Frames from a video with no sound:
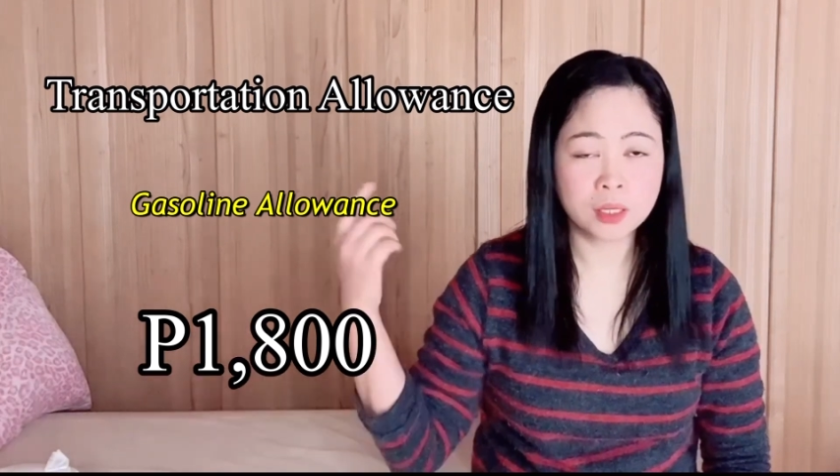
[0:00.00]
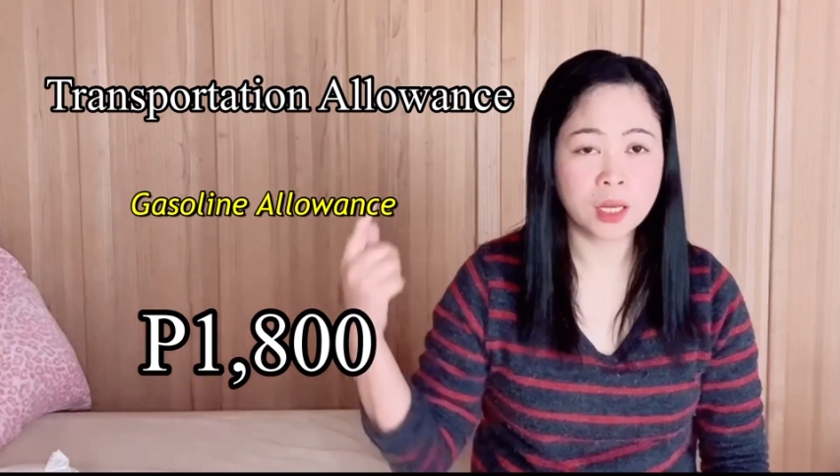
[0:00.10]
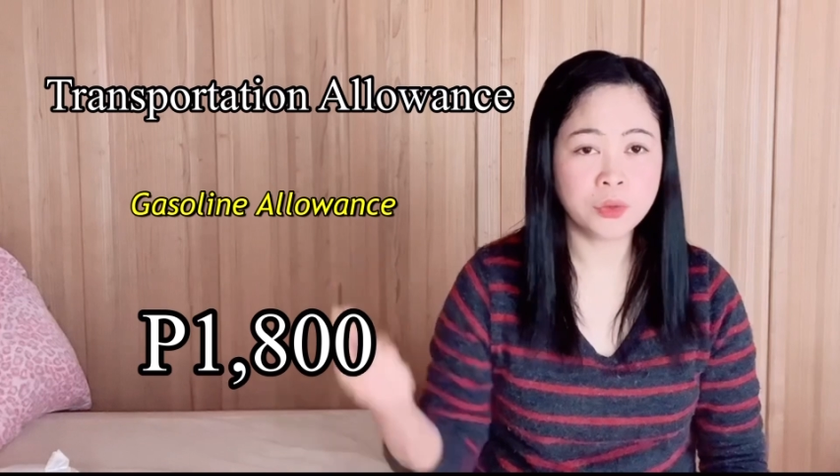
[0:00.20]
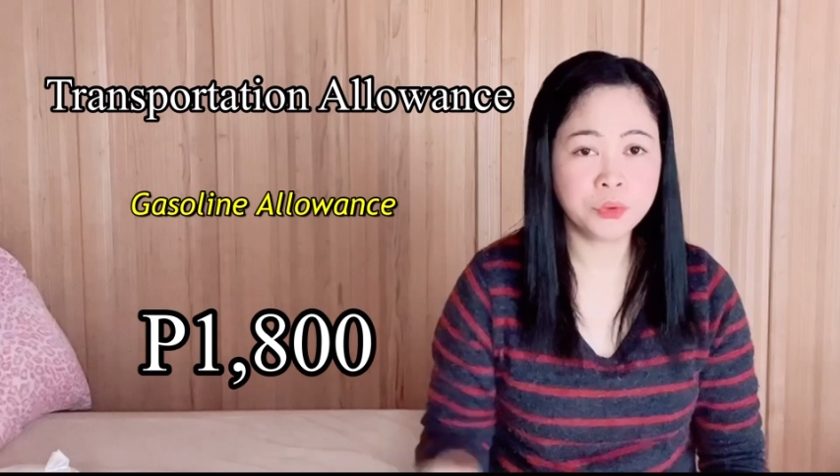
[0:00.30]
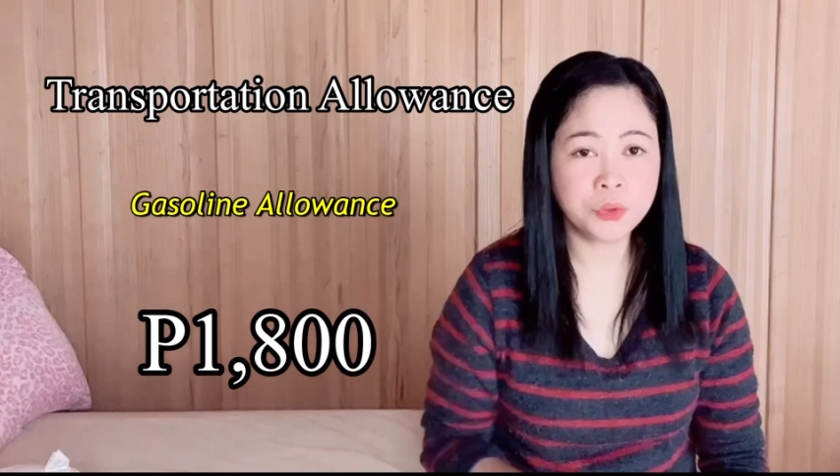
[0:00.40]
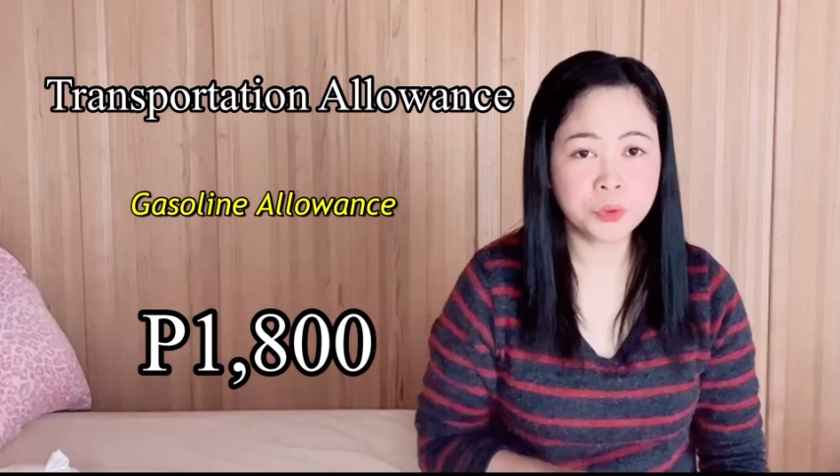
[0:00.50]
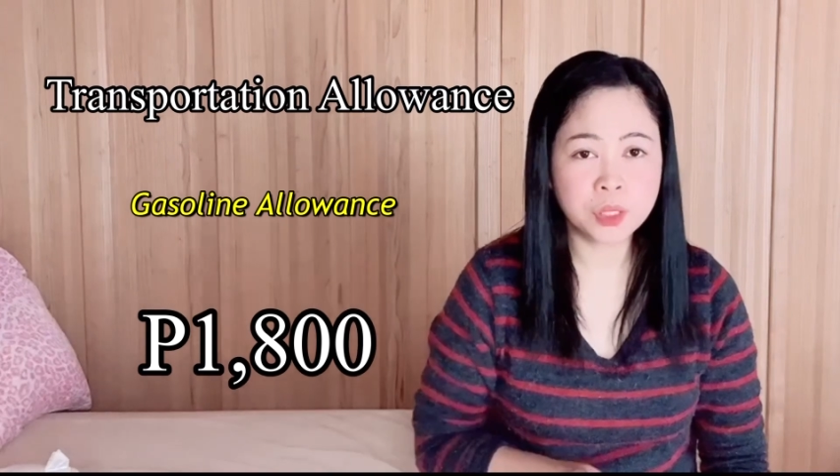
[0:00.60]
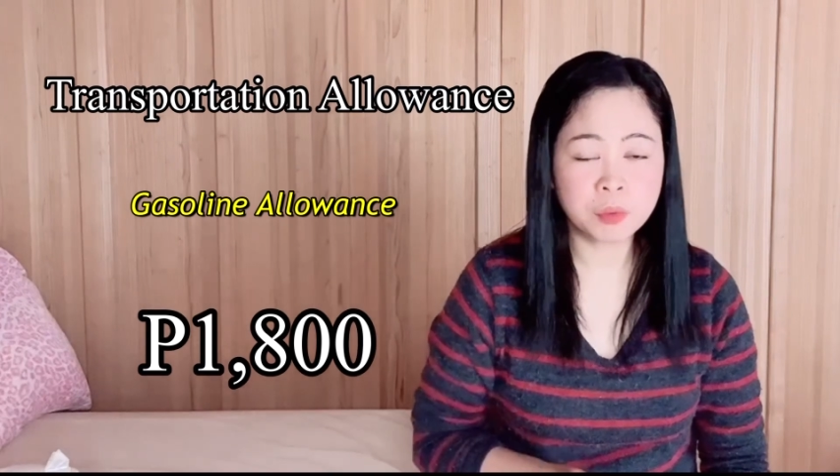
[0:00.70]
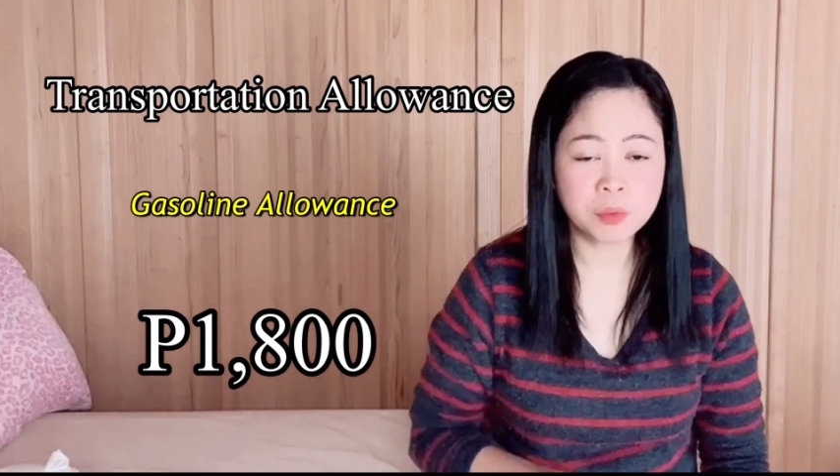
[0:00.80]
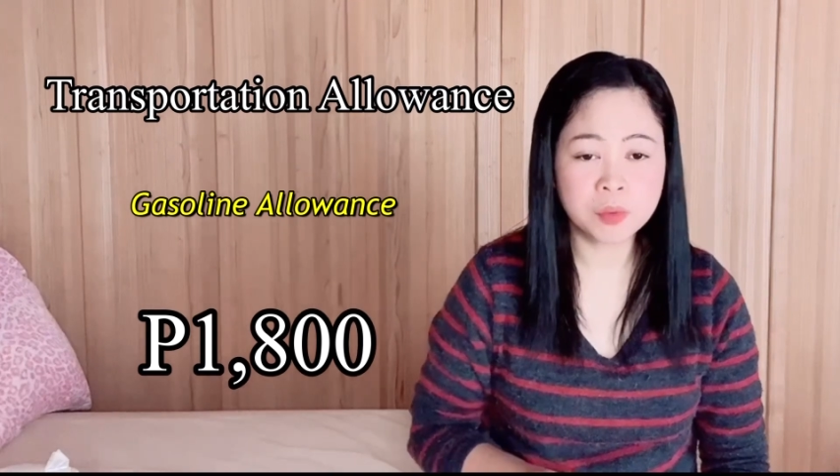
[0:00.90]
ganun yung
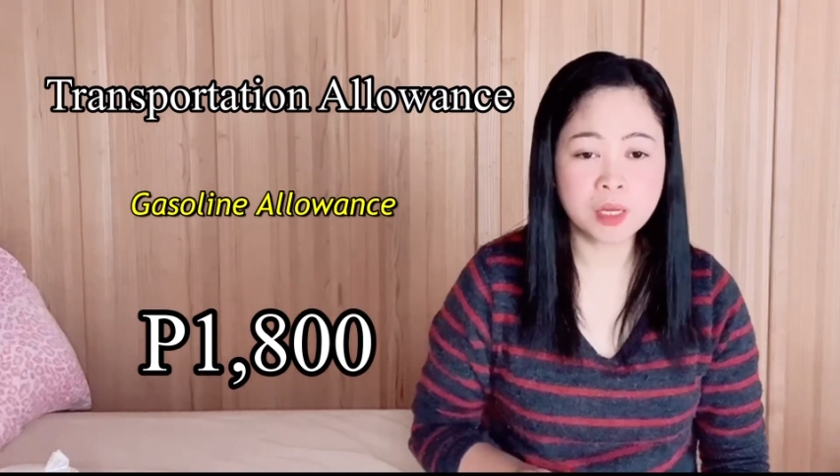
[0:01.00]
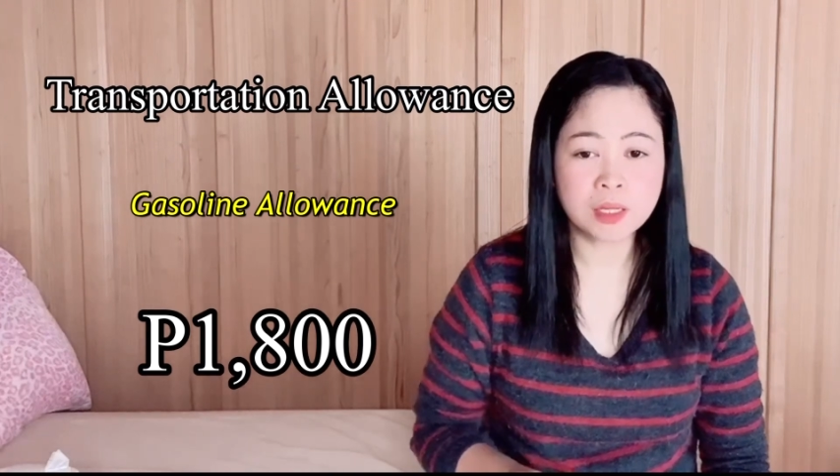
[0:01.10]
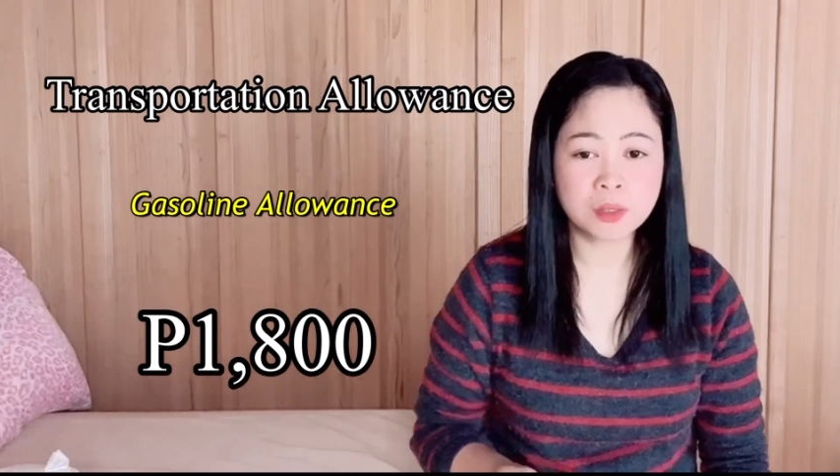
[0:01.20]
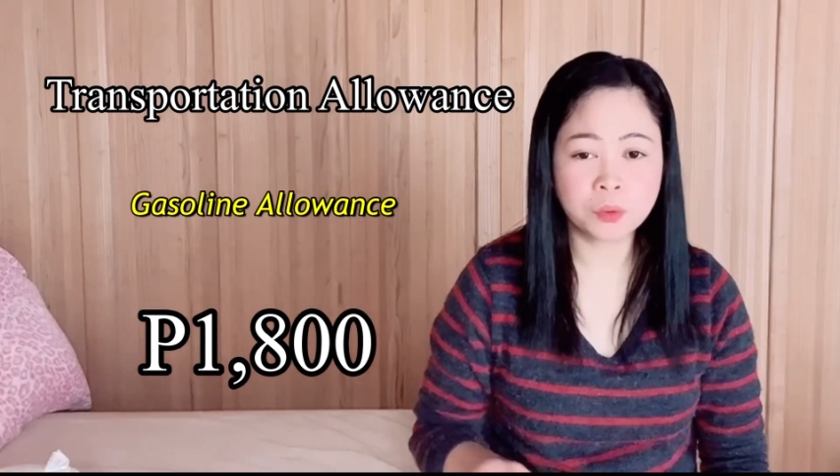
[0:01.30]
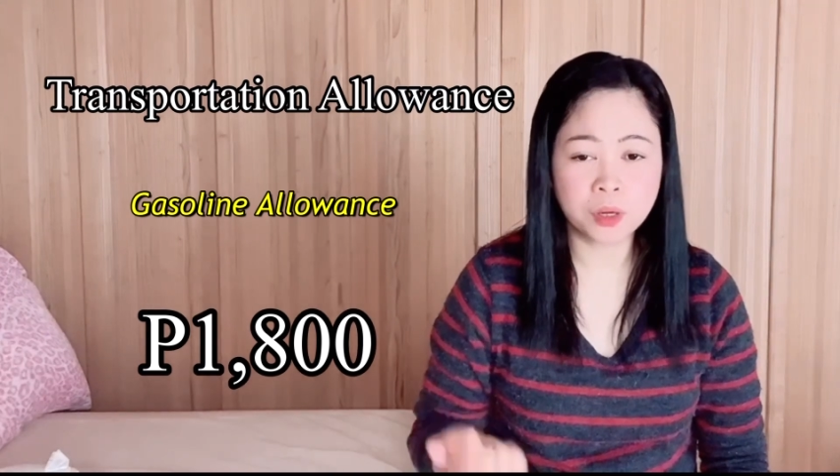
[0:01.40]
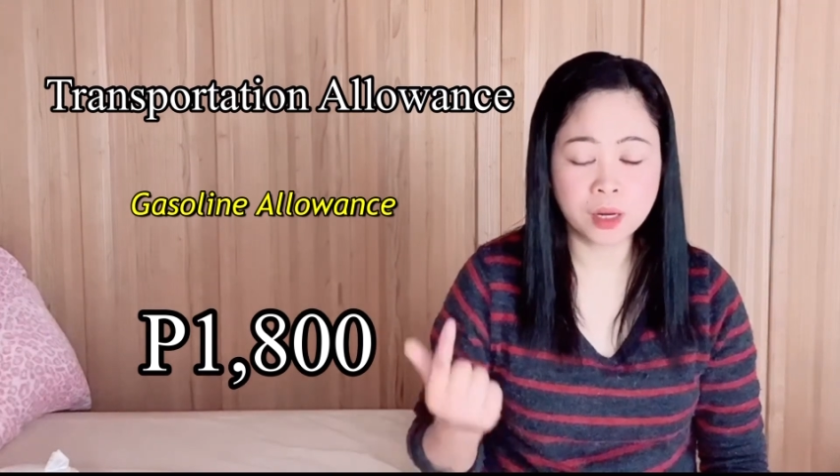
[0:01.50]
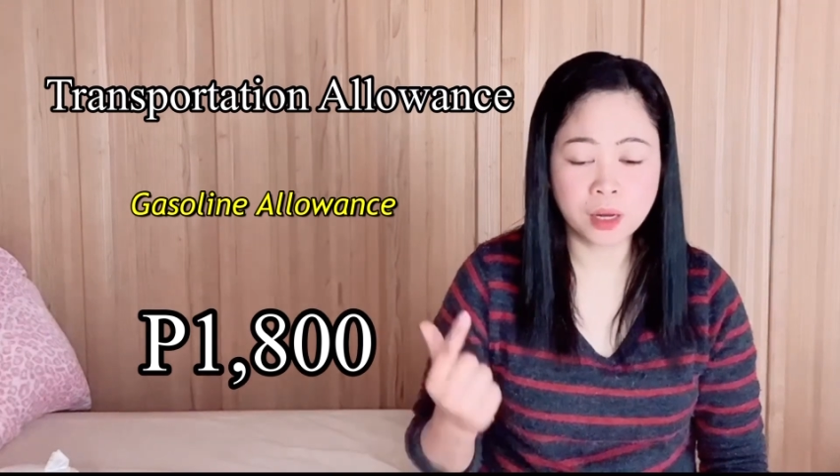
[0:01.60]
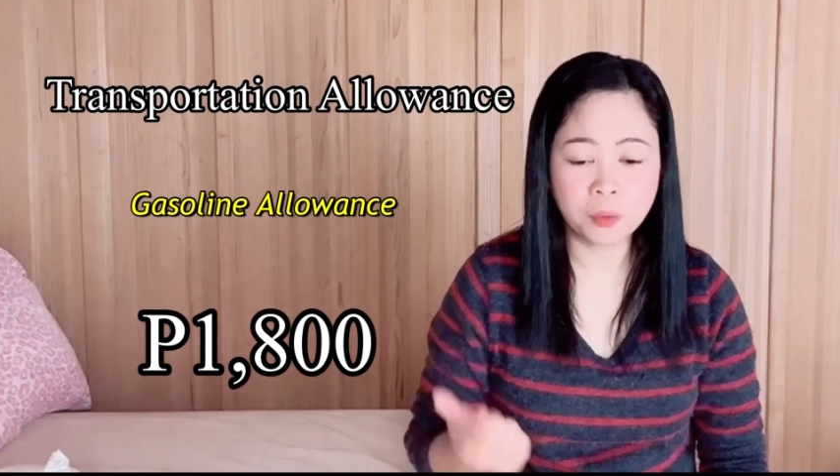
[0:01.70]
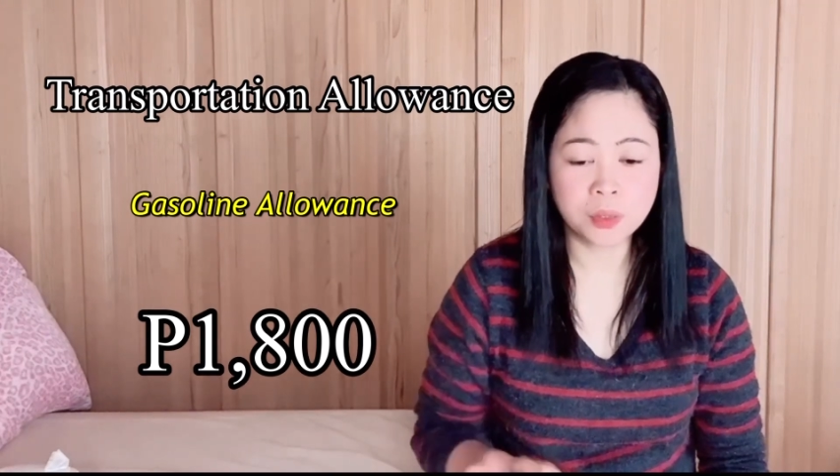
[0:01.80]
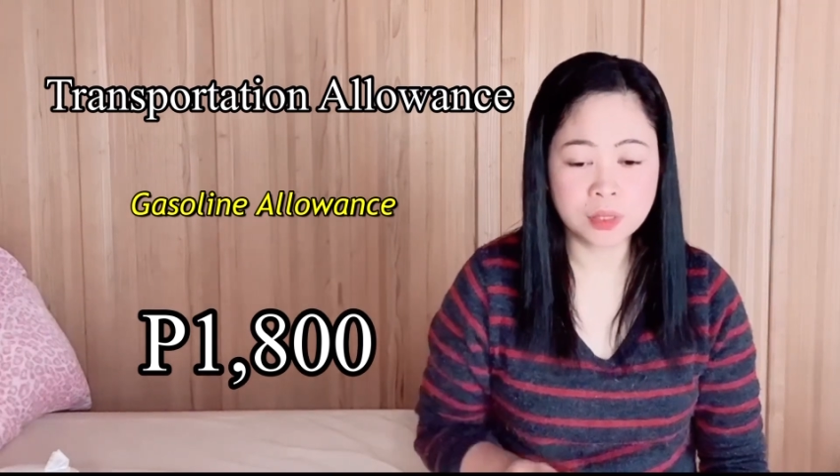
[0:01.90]
ibibigay sa yung
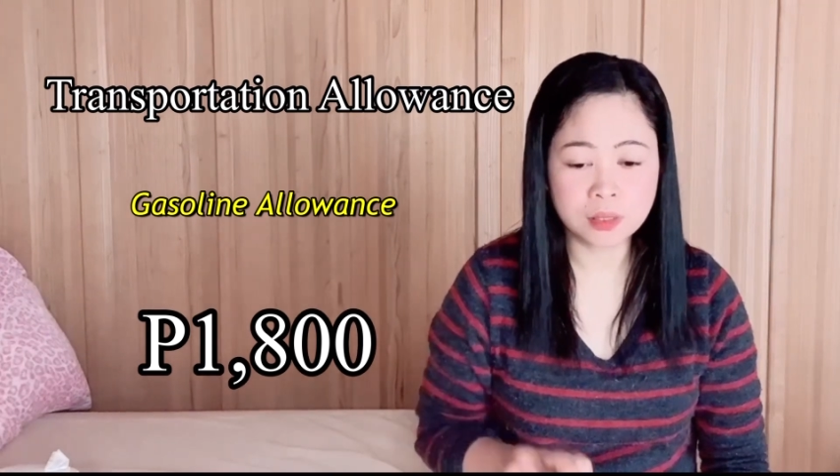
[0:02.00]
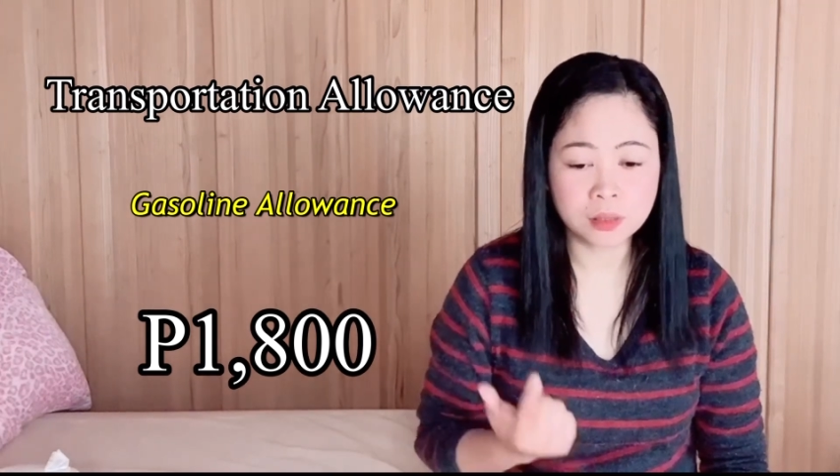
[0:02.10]
allowance,